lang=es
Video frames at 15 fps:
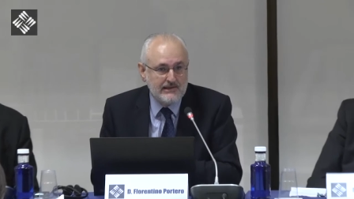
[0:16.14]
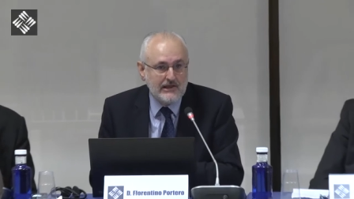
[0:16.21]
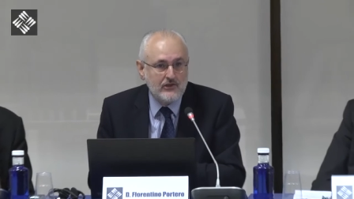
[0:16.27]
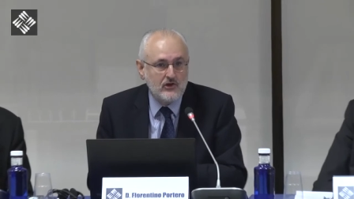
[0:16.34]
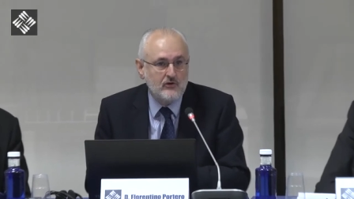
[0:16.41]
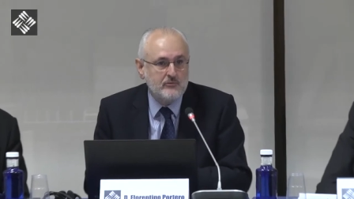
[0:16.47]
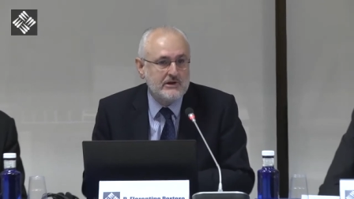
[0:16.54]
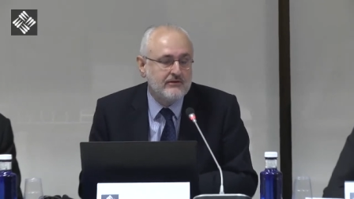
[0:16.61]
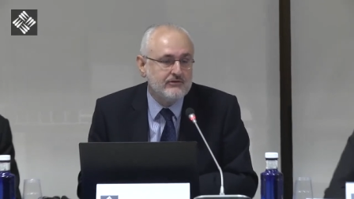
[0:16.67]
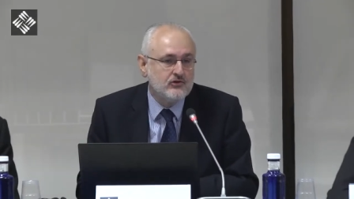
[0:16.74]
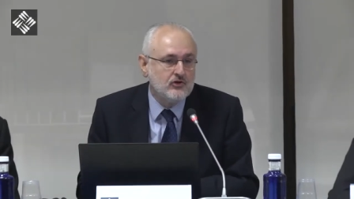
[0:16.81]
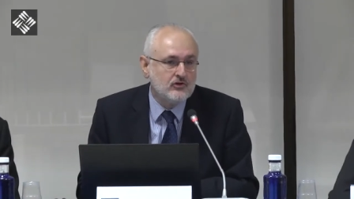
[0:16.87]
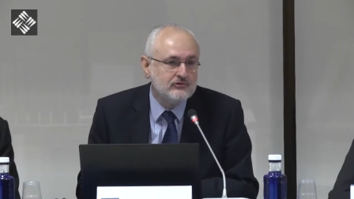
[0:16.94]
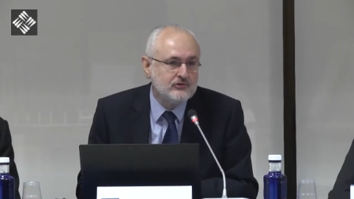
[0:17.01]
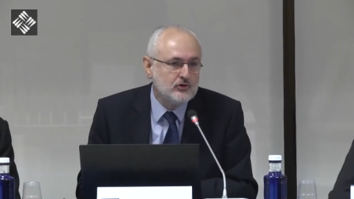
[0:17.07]
de la
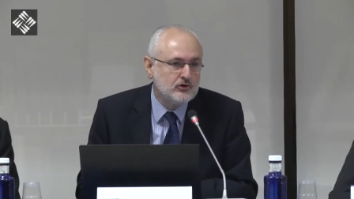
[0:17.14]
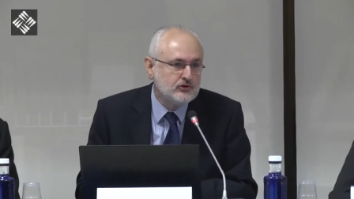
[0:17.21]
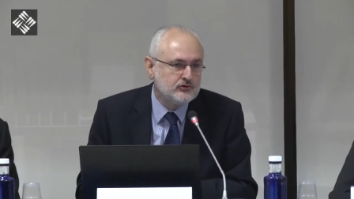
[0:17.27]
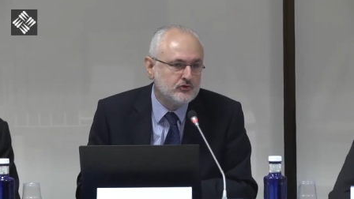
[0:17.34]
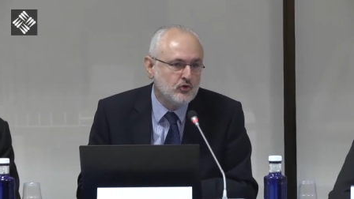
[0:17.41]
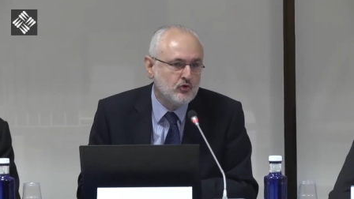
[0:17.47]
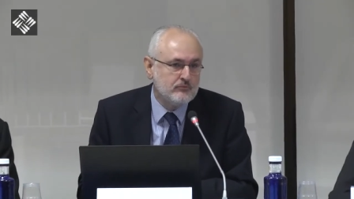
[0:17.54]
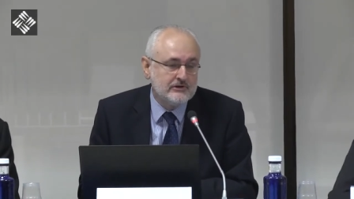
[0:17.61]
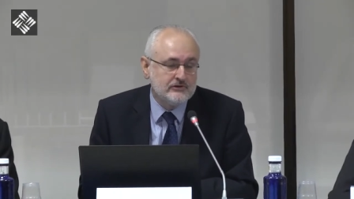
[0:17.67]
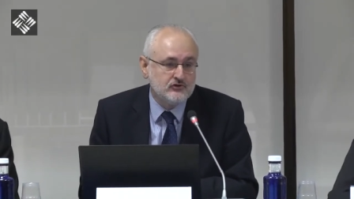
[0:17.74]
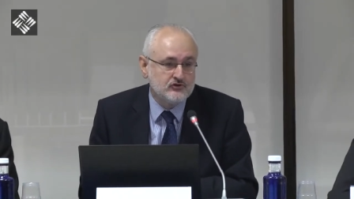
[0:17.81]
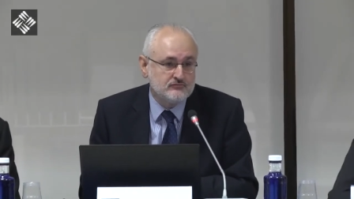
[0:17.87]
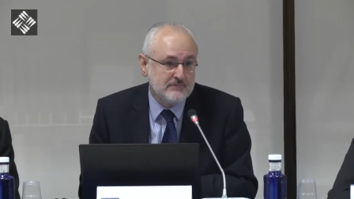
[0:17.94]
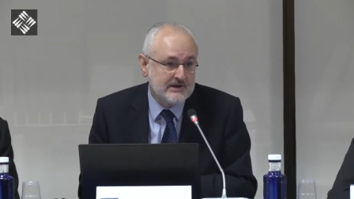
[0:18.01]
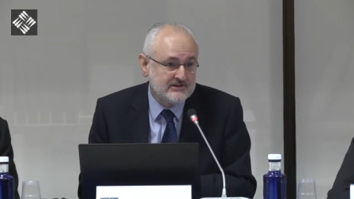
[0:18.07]
denominación de uno de los
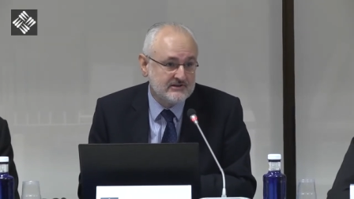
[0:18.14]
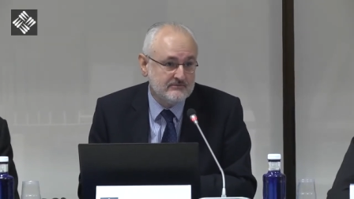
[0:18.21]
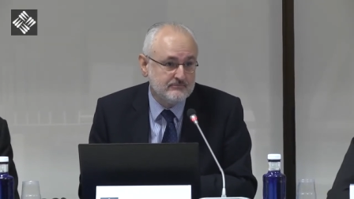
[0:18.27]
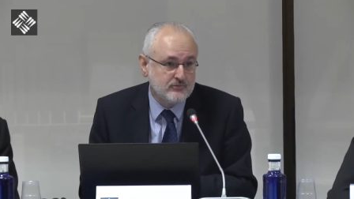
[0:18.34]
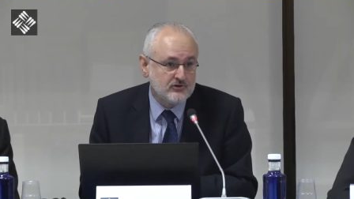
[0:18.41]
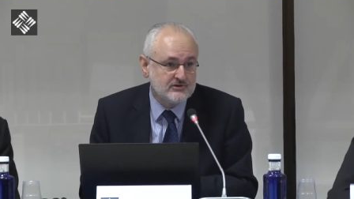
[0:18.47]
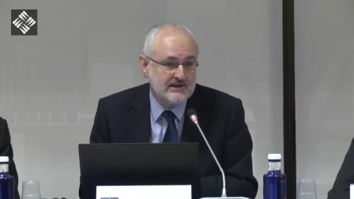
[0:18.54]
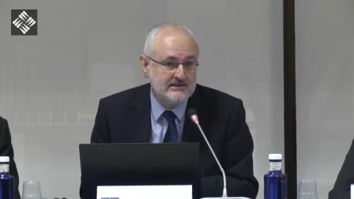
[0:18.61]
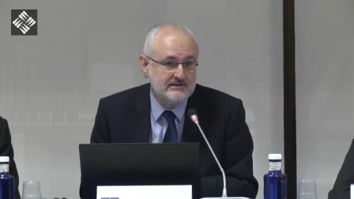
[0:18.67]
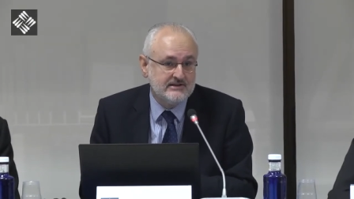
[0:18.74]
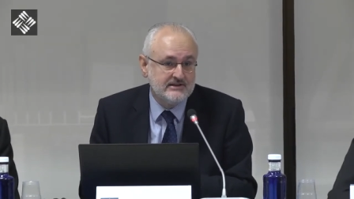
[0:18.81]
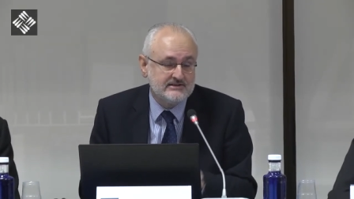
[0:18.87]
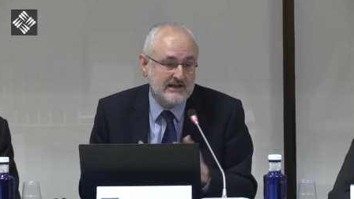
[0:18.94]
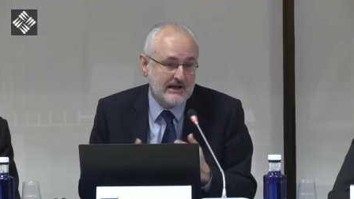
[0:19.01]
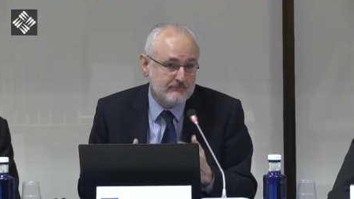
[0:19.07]
documentos más
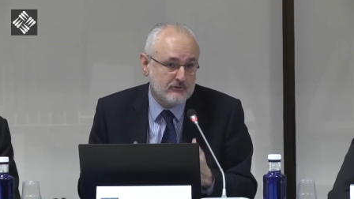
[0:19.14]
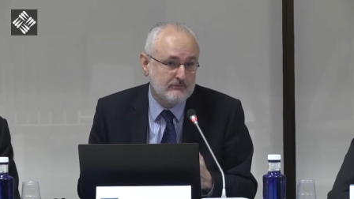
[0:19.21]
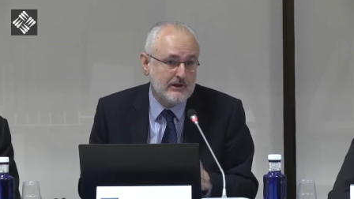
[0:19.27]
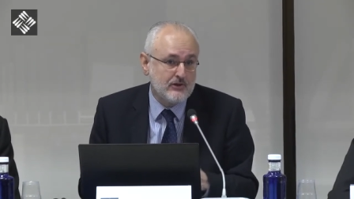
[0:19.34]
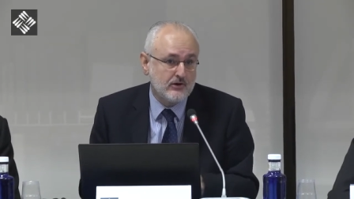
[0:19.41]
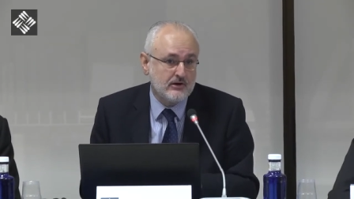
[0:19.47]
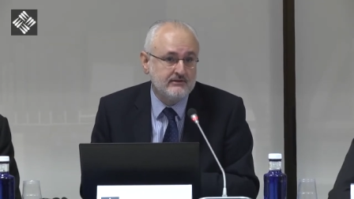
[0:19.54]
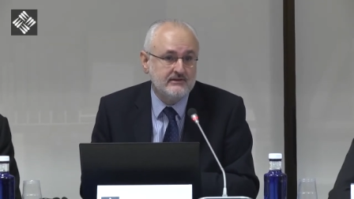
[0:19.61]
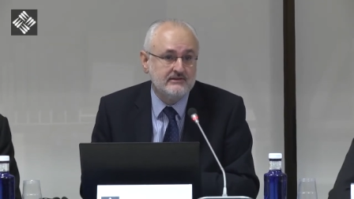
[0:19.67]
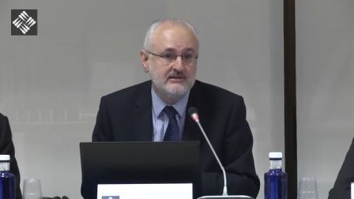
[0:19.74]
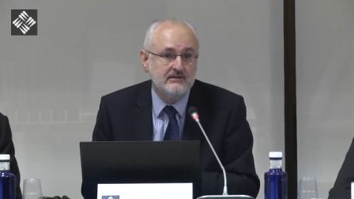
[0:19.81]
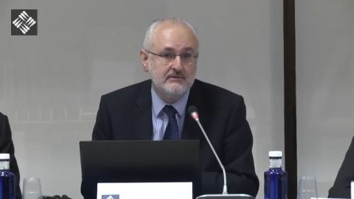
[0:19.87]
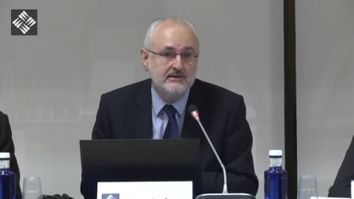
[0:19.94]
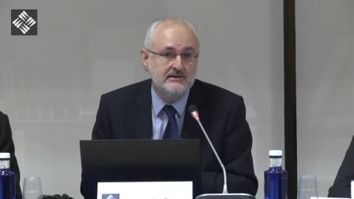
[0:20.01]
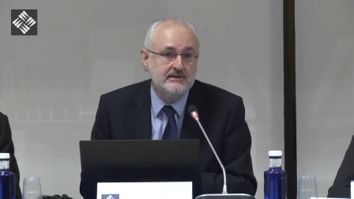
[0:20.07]
importantes aprobado
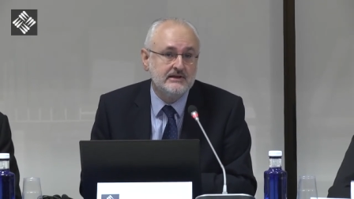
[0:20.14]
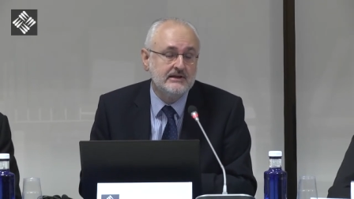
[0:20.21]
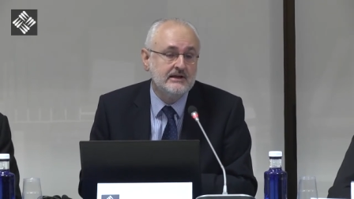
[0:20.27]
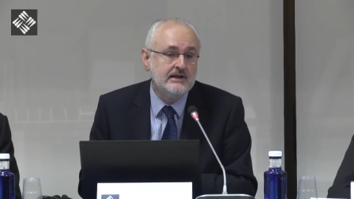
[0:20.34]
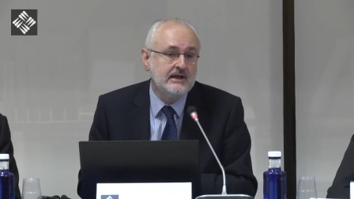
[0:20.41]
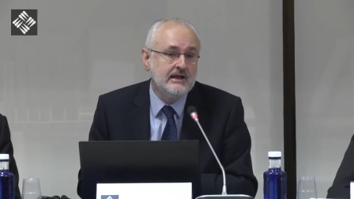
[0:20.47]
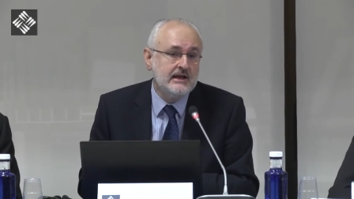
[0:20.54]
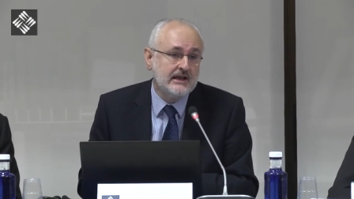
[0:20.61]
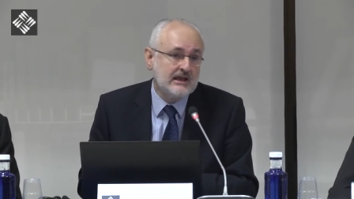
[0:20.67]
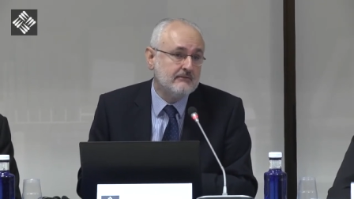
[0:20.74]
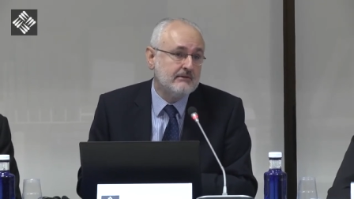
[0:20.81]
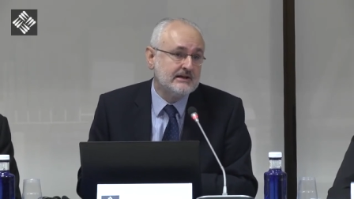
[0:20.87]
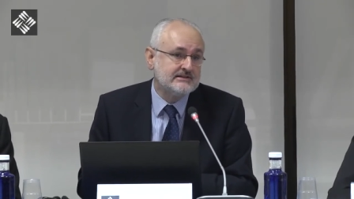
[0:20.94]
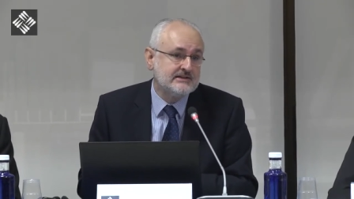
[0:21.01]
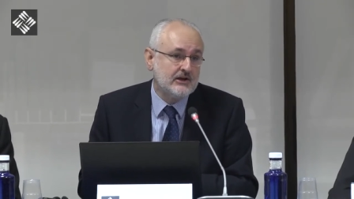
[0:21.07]
recientemente que
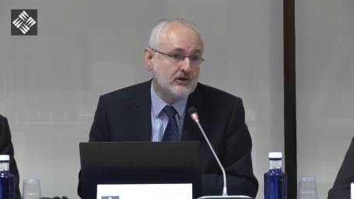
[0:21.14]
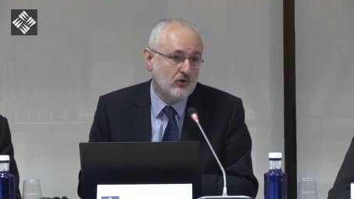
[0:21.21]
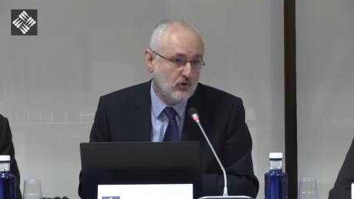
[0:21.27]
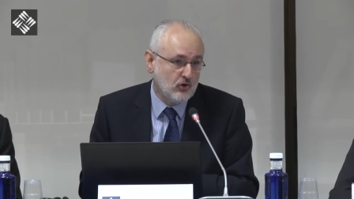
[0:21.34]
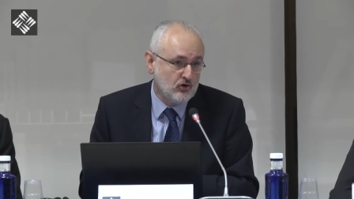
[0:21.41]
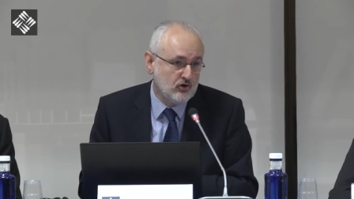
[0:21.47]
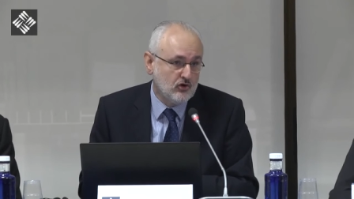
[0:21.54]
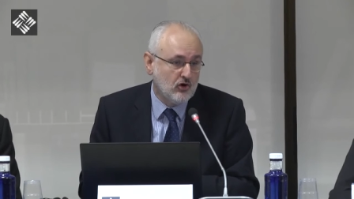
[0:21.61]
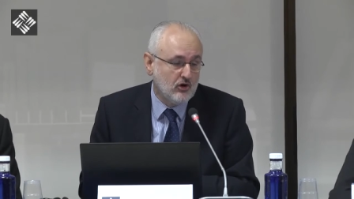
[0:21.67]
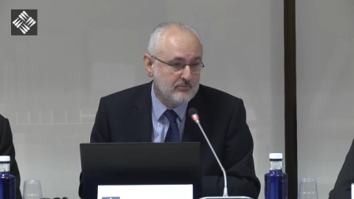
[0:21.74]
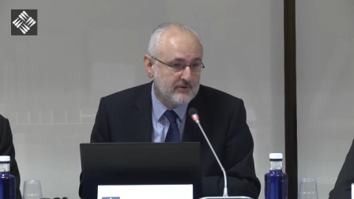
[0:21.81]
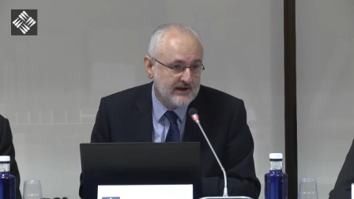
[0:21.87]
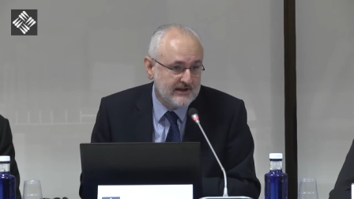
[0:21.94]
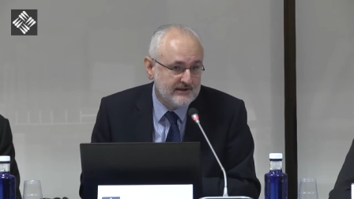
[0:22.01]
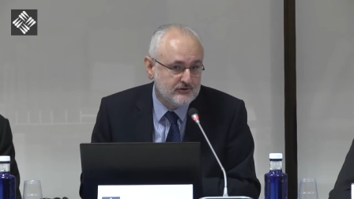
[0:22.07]
va a ser hoy
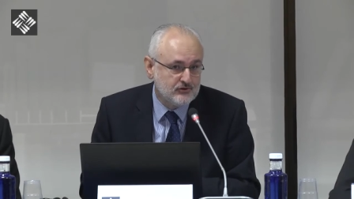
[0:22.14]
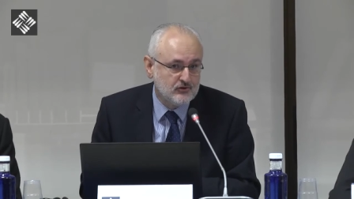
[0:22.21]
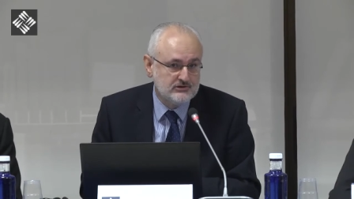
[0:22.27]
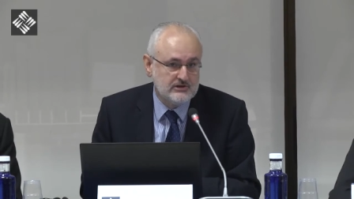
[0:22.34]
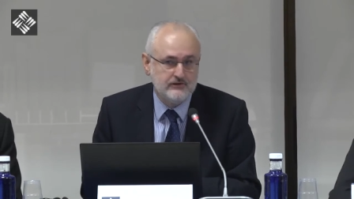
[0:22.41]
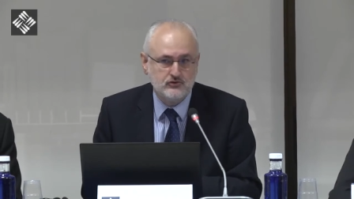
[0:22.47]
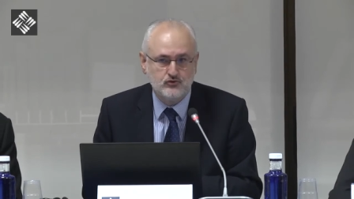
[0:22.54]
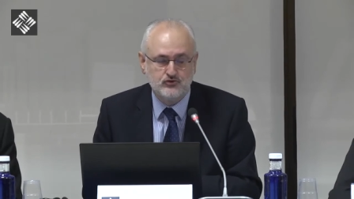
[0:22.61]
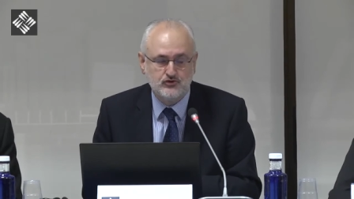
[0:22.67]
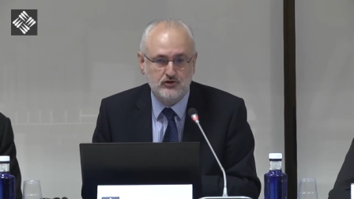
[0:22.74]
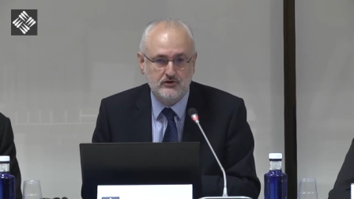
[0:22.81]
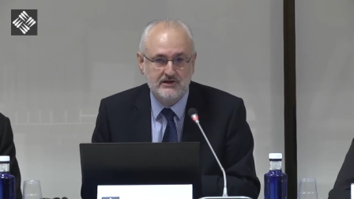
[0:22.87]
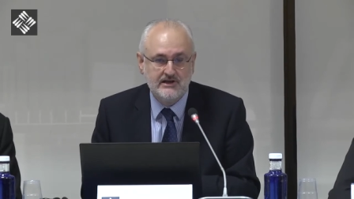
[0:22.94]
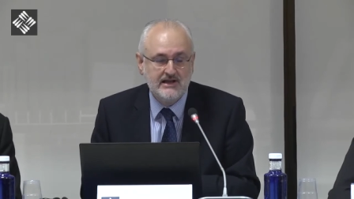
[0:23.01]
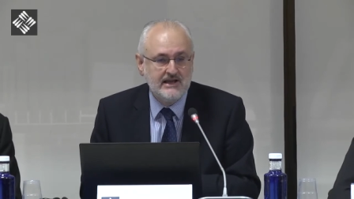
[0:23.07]
objeto de discusión.